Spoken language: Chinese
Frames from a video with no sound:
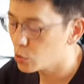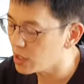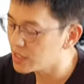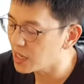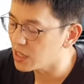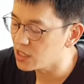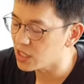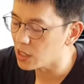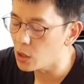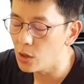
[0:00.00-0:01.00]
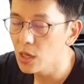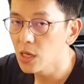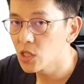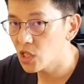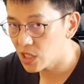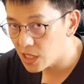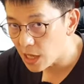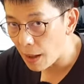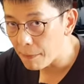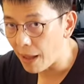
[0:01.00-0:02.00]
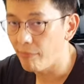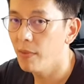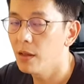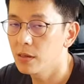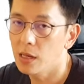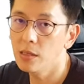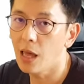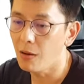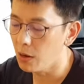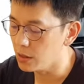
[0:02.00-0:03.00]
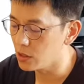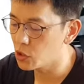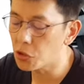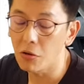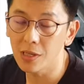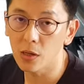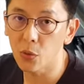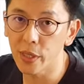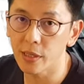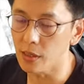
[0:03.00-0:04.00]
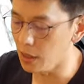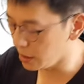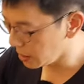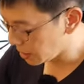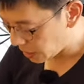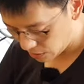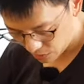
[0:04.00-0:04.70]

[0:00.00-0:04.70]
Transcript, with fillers: 所以这个的结构是气压板跟弹簧的是同一个规格哈。好，